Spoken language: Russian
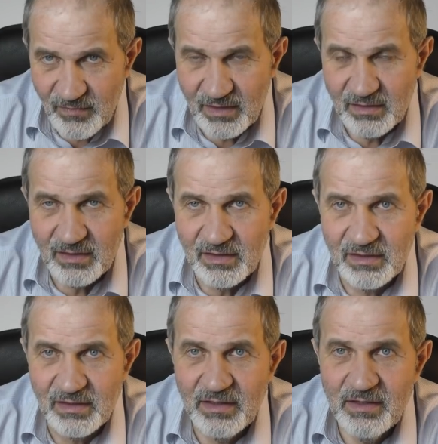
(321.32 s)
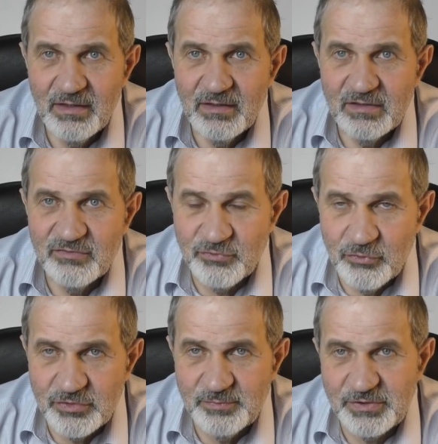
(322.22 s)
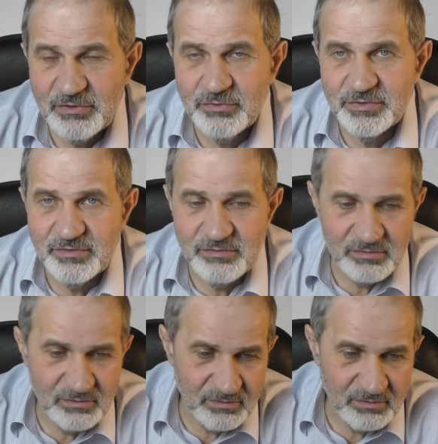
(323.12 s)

э, в год приходит,